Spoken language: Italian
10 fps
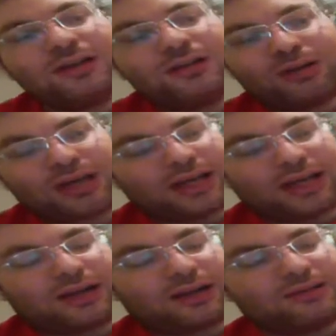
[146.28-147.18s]

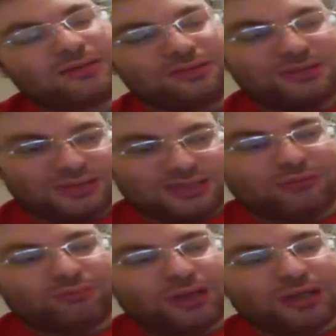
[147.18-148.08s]
perché
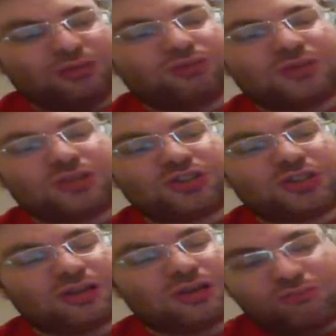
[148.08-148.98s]
sempre gli
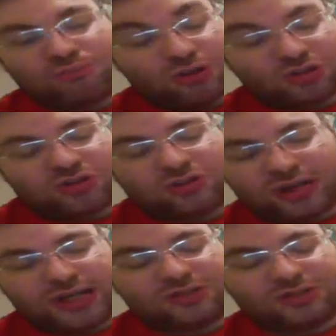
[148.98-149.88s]
undici non possono
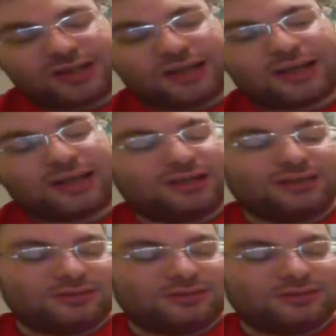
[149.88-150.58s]
reggere